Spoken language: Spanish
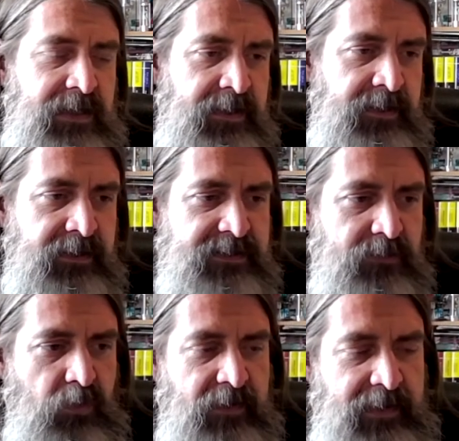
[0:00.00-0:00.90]
isla
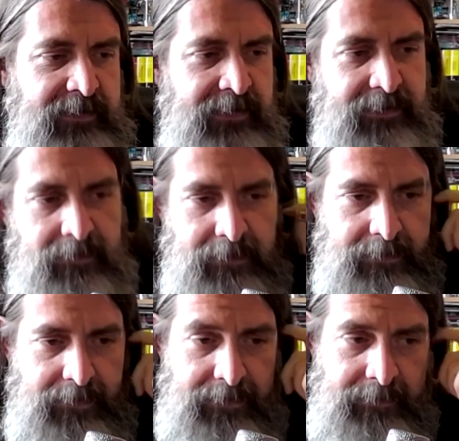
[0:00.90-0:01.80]
situada en
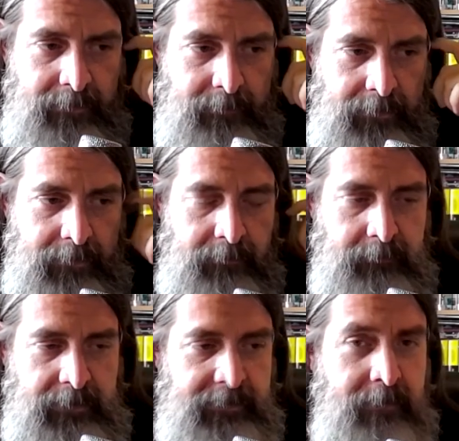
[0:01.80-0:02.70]

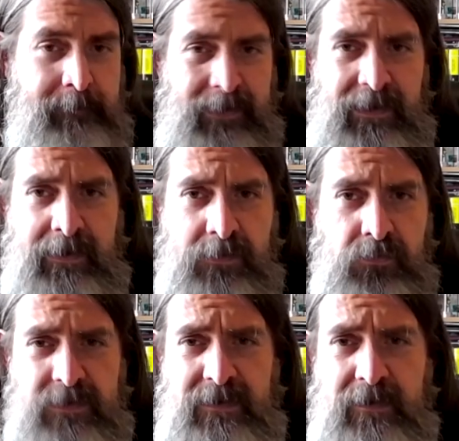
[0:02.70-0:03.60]
el
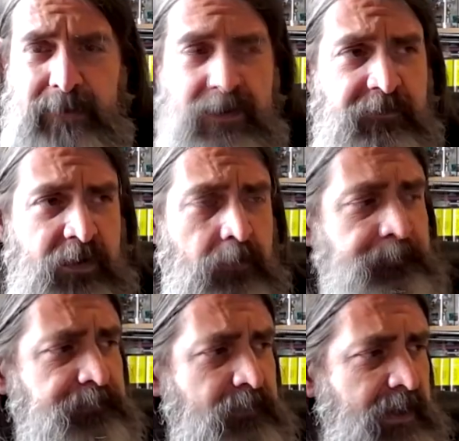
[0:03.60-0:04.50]
sudeste del
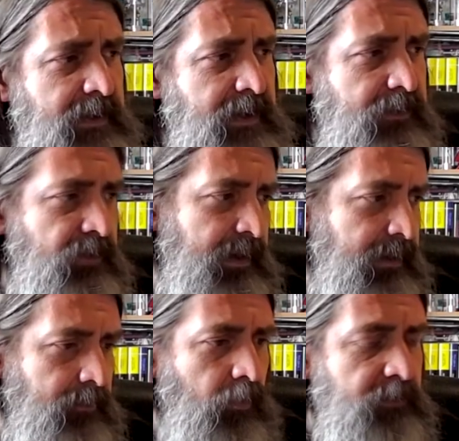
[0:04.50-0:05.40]
Pacífico, la
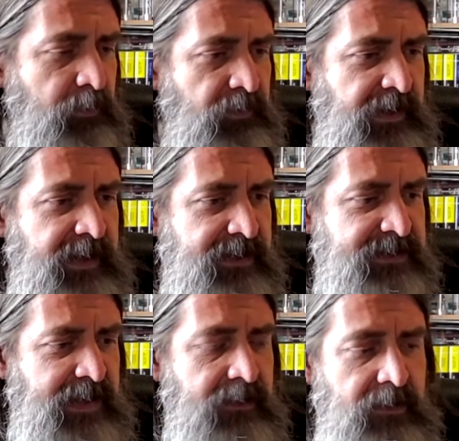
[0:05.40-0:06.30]
zona que correspondería a
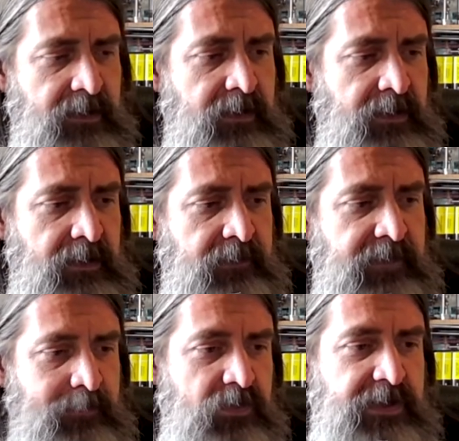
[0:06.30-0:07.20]
Asia.
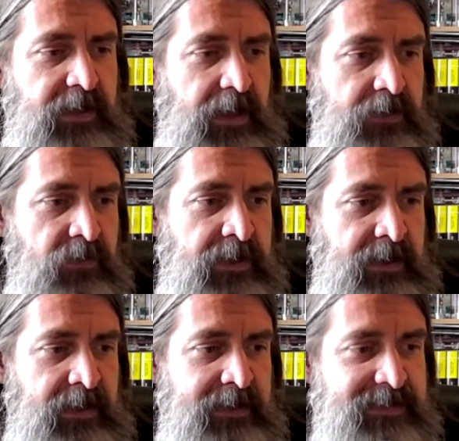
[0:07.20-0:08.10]
Digamos que hay
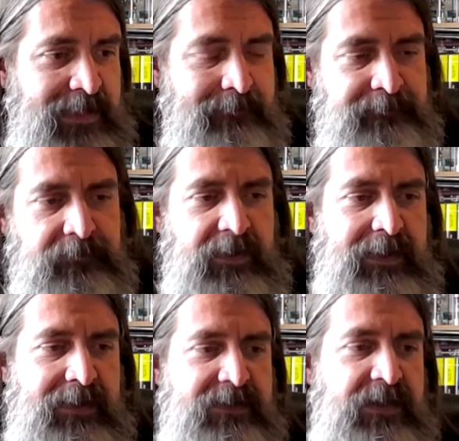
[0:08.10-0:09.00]
una isla
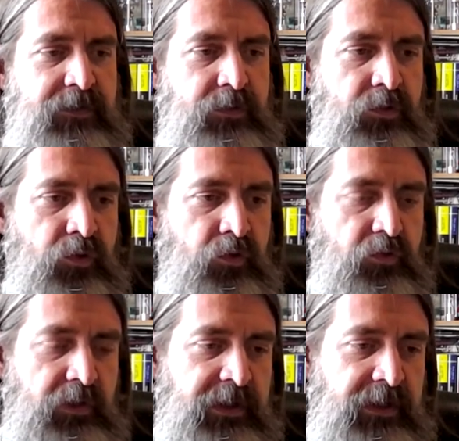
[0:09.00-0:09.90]
que ha
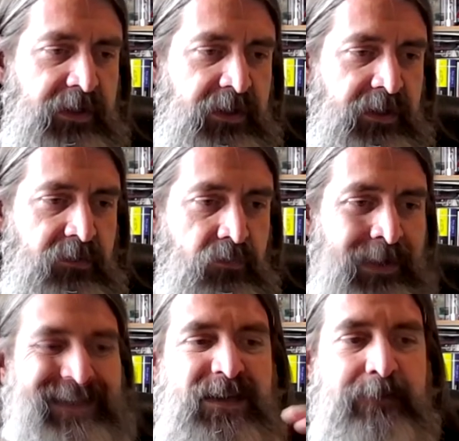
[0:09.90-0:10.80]
sido eh,
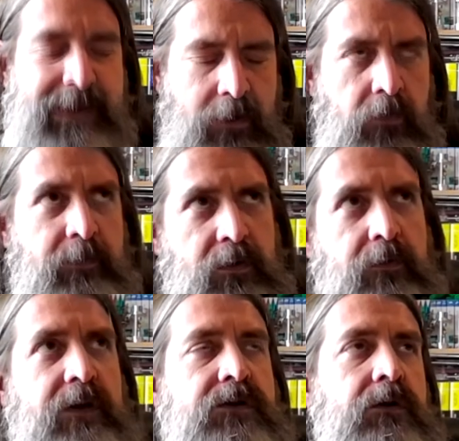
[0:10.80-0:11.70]
un archipiélago,
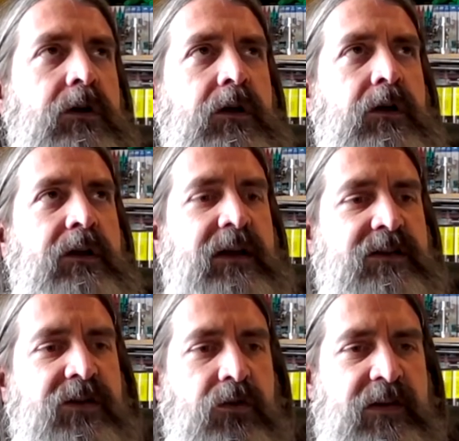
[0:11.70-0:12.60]
mejor dicho, que
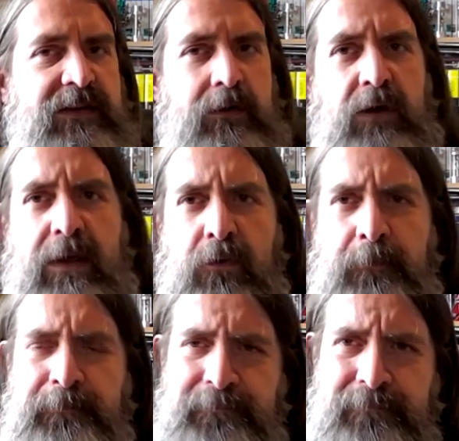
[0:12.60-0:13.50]
ha sido
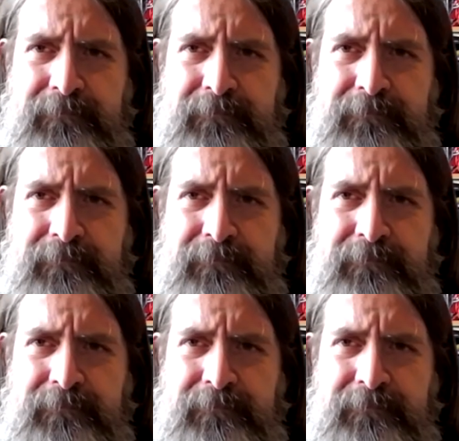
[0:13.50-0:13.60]
desalojado